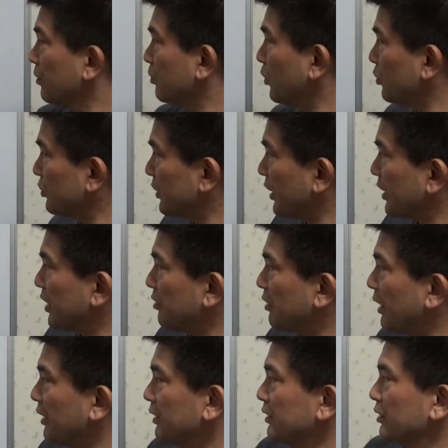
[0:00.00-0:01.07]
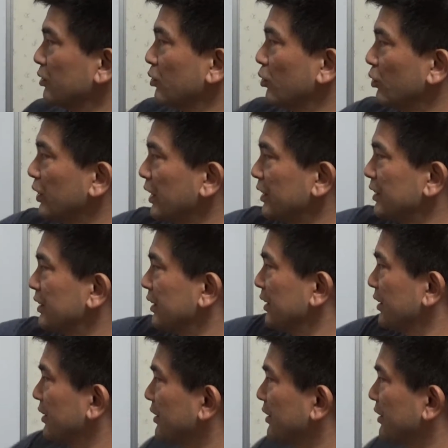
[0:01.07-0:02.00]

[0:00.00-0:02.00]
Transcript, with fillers: 目的はここです。